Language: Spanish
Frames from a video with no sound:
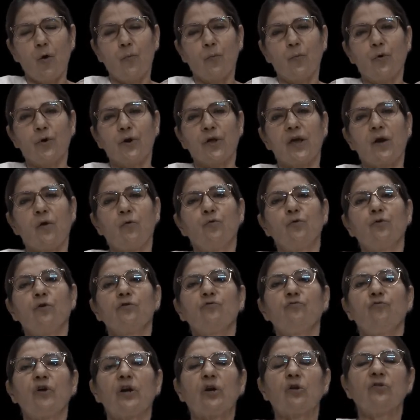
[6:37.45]
porque
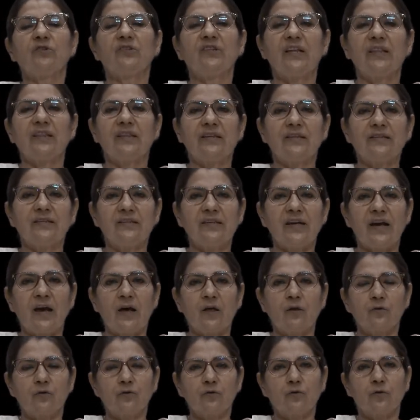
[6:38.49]
unos fueron
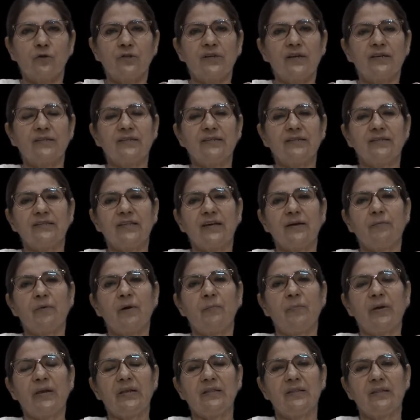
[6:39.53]
sentenciados con el sistema
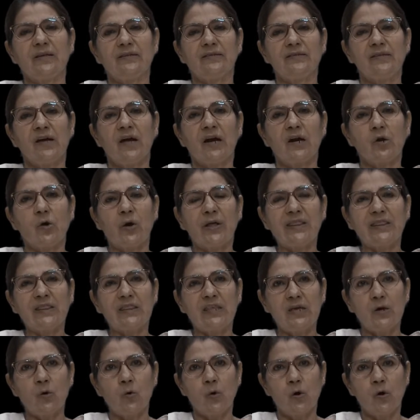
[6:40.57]
penitenciario
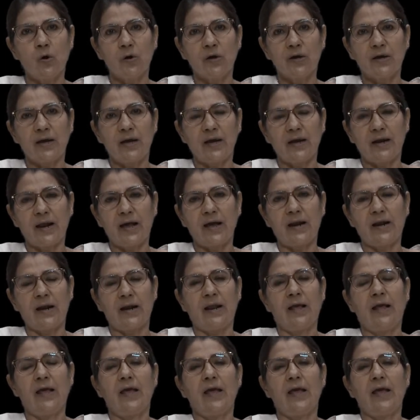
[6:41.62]
antiguo, que era el,